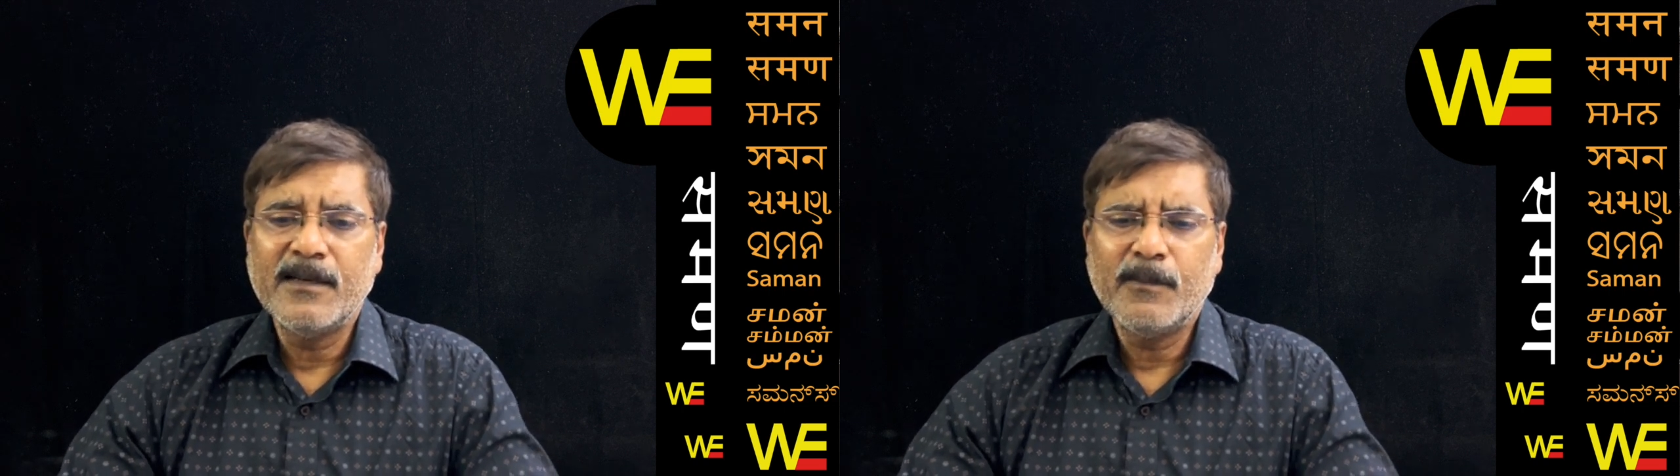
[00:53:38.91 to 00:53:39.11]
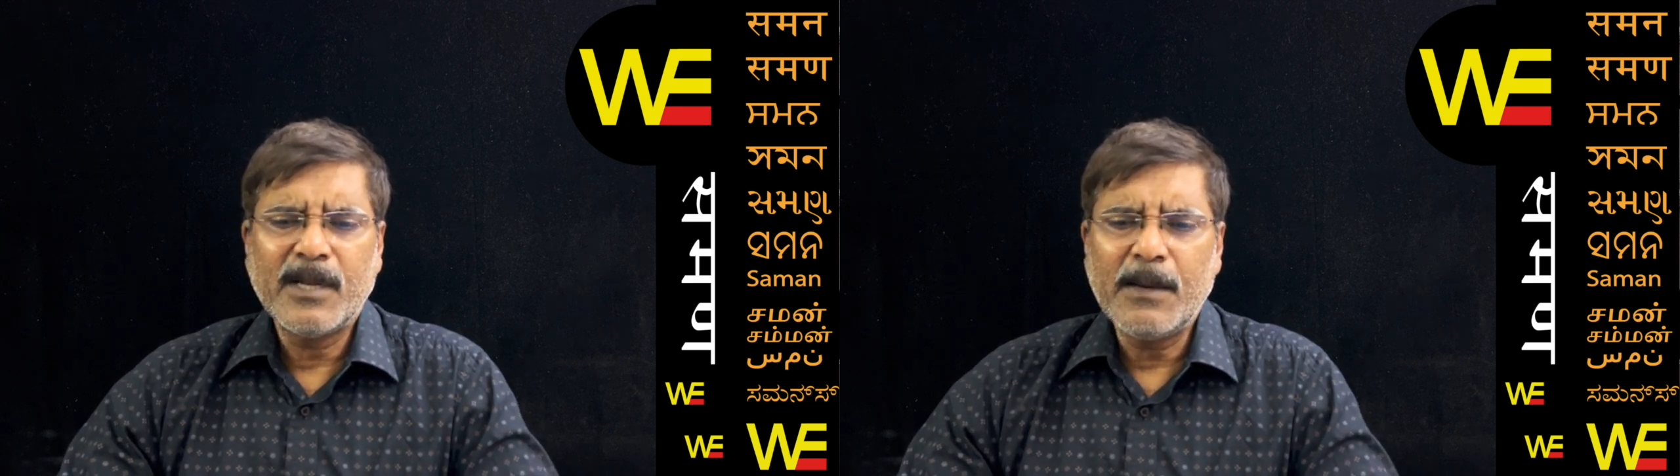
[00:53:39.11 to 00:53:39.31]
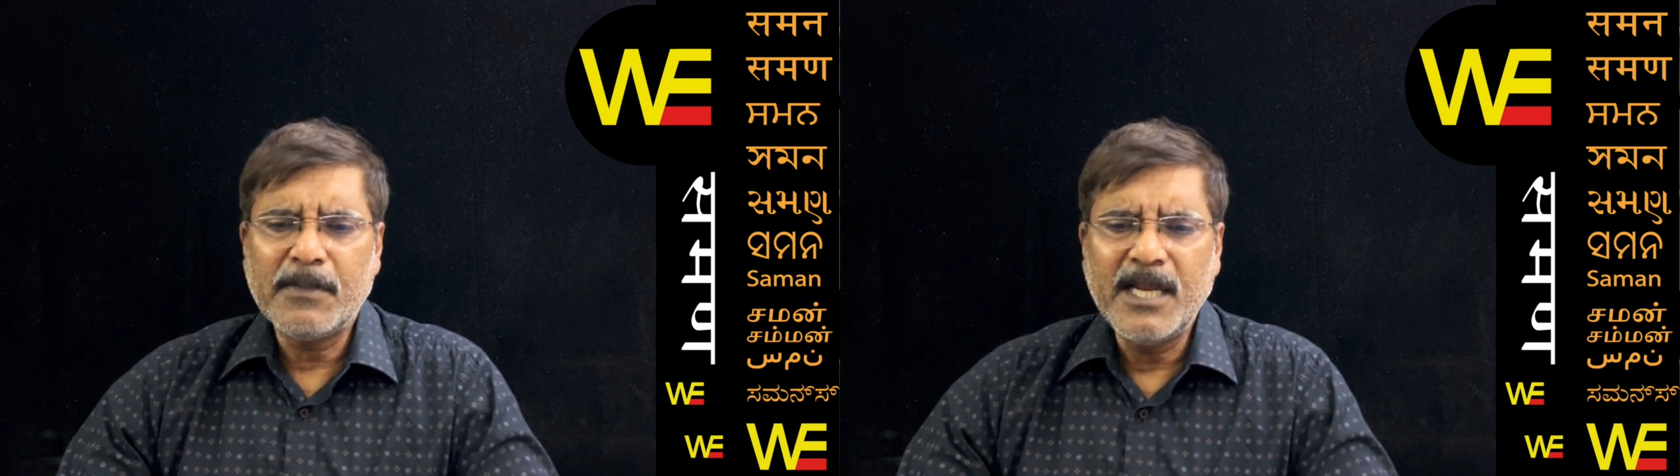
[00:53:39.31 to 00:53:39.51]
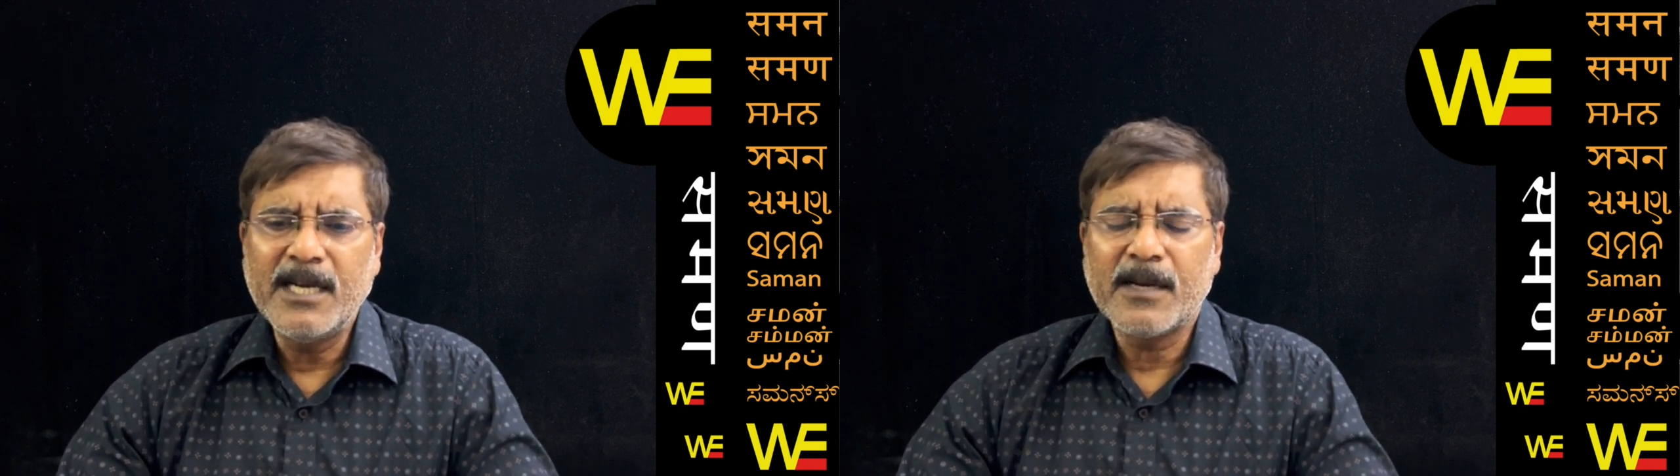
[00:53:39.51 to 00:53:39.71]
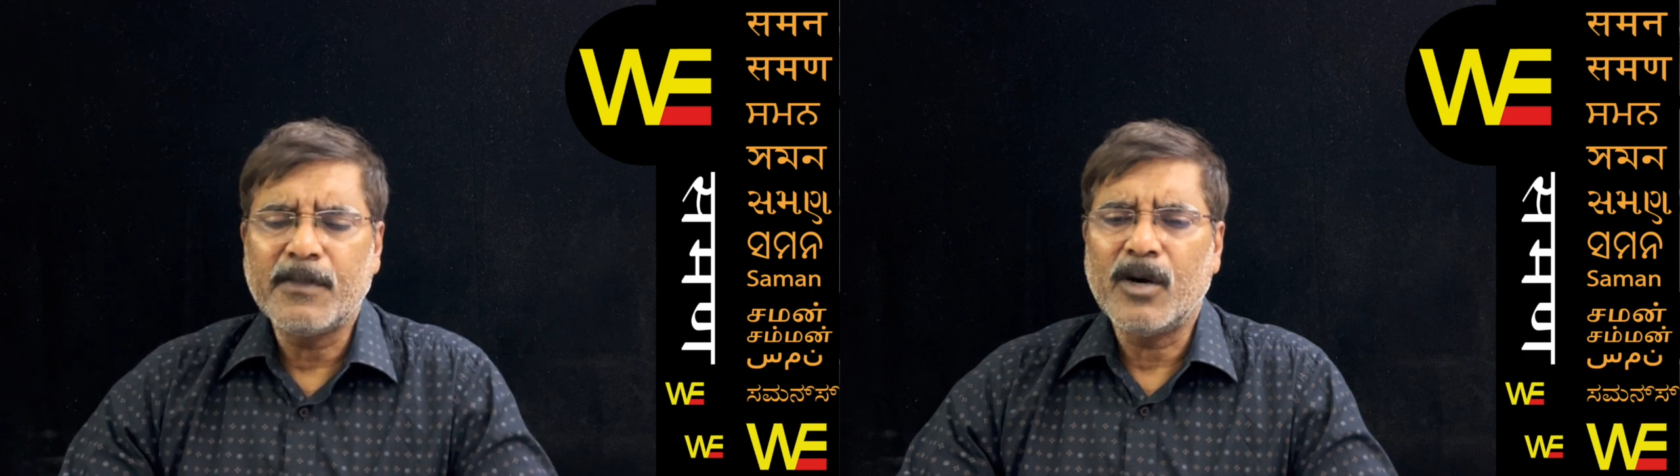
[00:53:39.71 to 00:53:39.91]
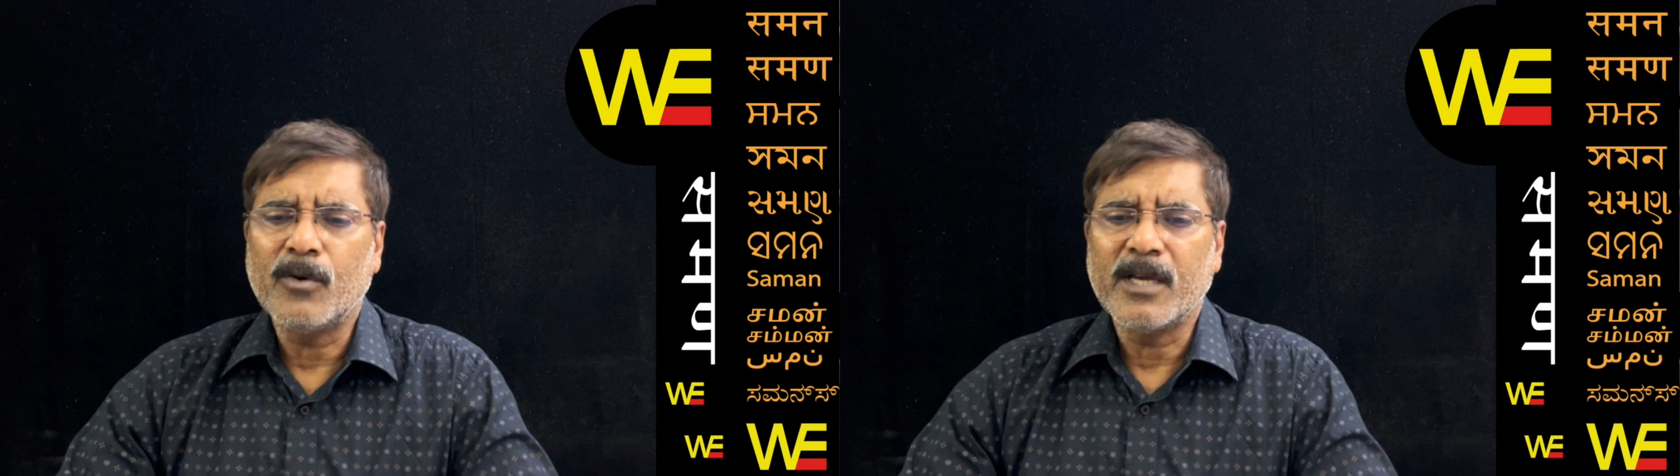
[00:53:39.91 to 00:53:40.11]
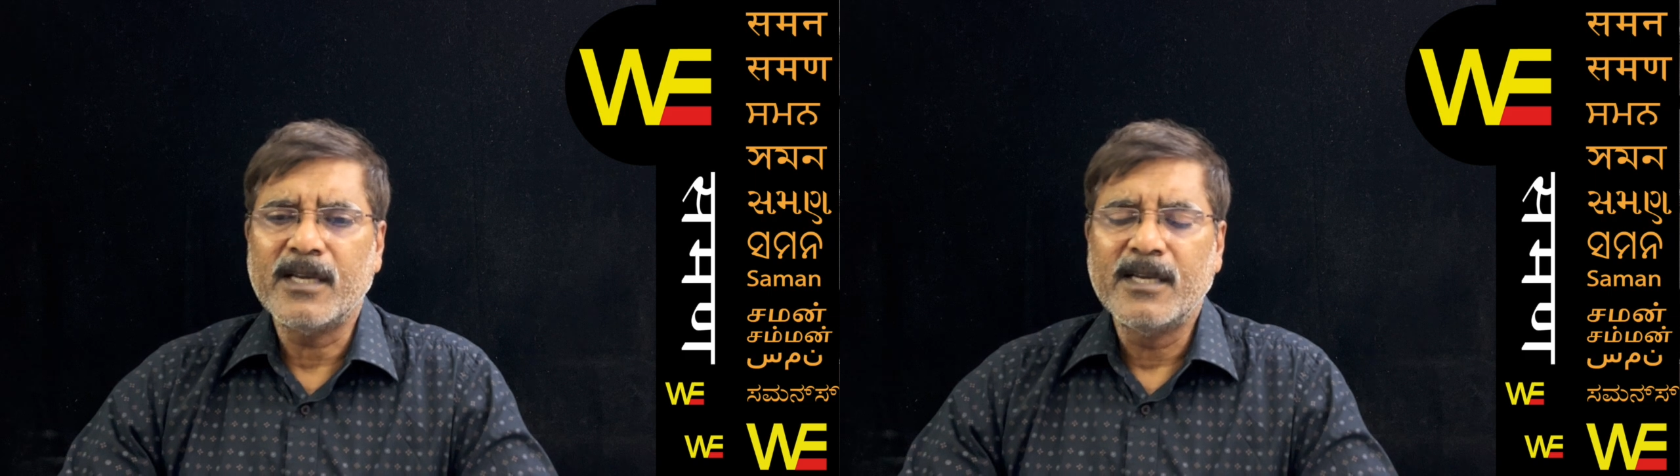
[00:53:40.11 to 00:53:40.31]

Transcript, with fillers: पर आप नहीं लड़ पाओगे